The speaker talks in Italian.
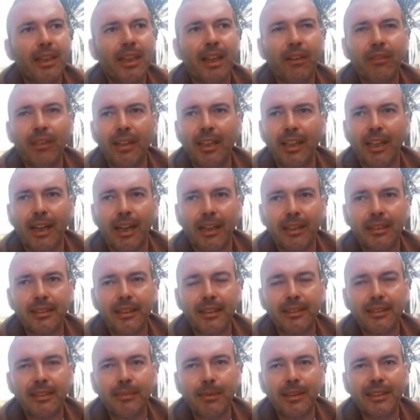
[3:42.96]
i cavi di
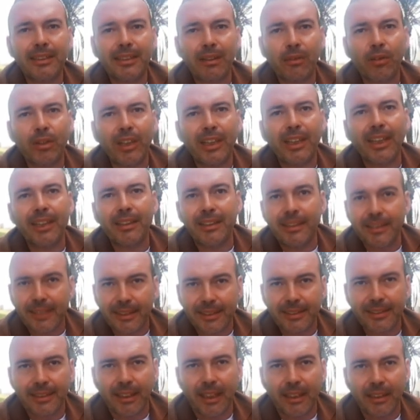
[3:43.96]
carta si mettono negli anni
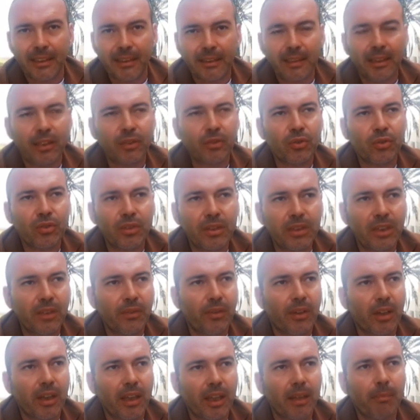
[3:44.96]
60, ciò
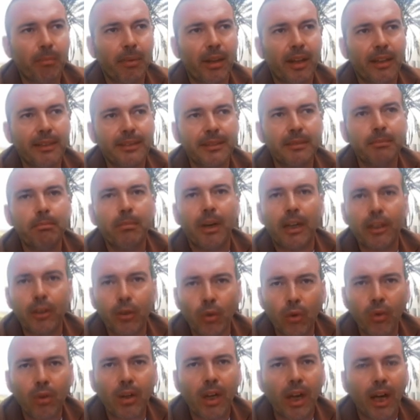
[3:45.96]
significa che appena si
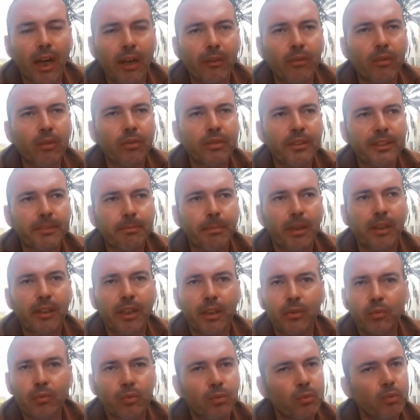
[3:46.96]
bagna un cavo si
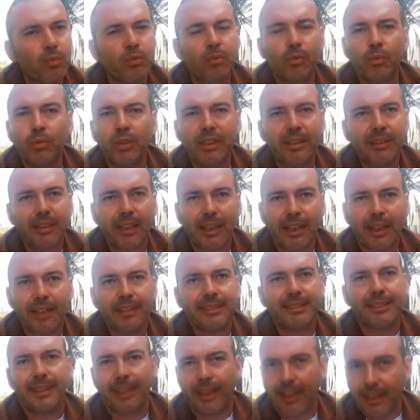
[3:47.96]
spegne tutta
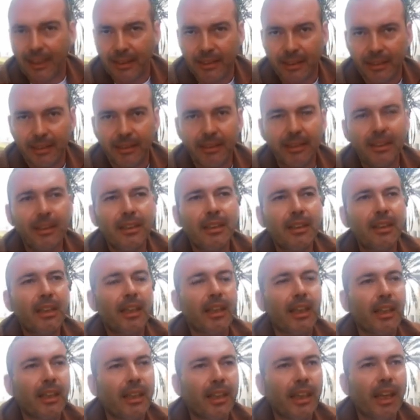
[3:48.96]
un'intera strada.
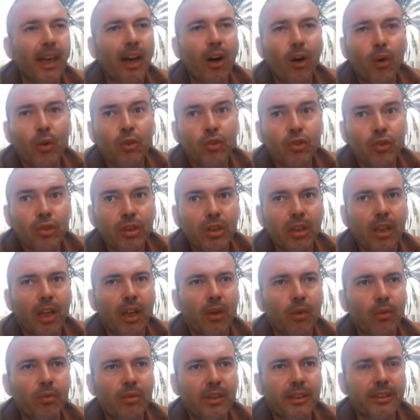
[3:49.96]
Eh, oggi
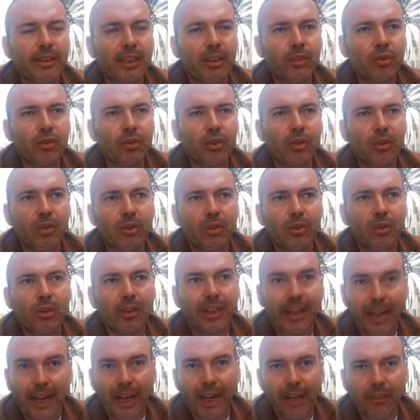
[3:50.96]
è un
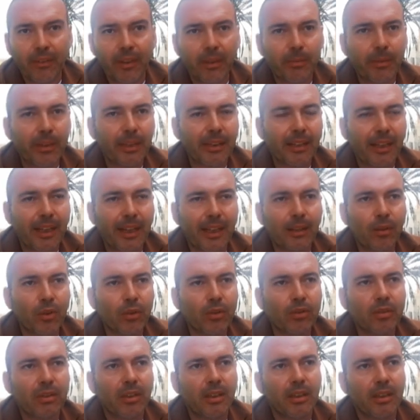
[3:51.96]
disagio grave perché la
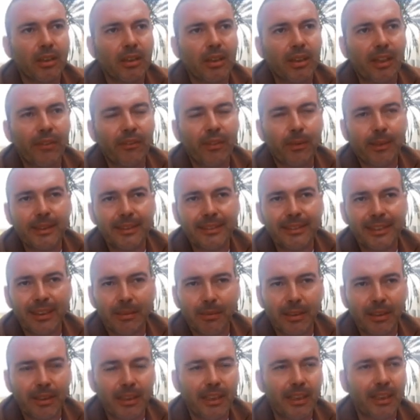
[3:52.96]
notte la
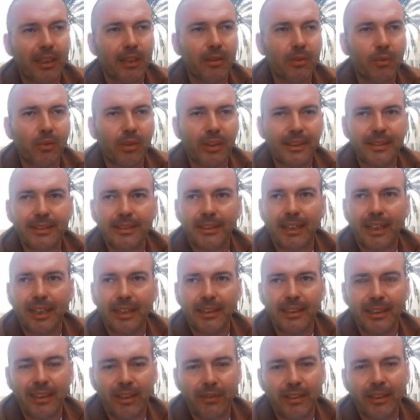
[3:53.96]
Bimessina Marina, e alcune
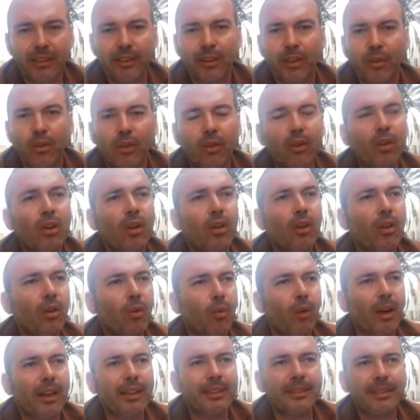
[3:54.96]
strade diventano
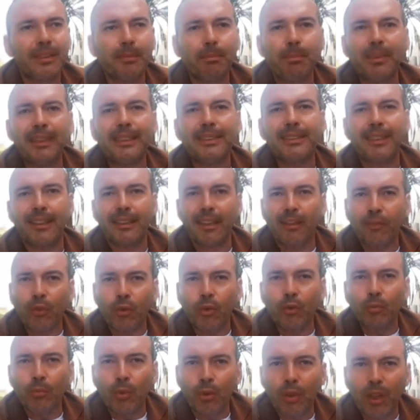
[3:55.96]
quasi pista da
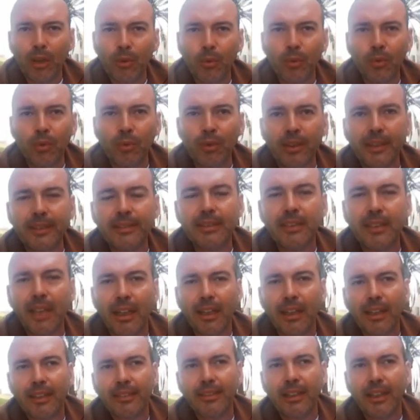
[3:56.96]
Formula 1 e
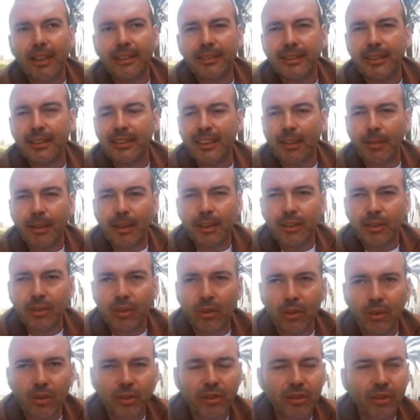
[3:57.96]
sino alla settimana
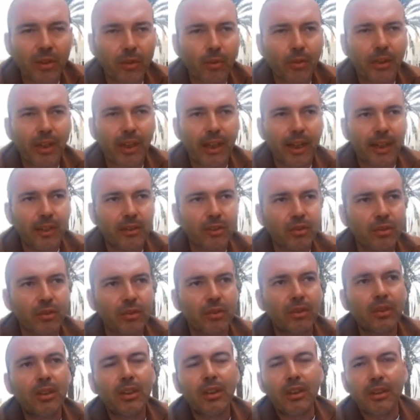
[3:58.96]
scorsa un
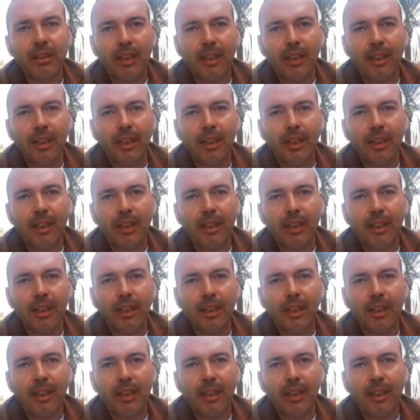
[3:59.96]
ragazzo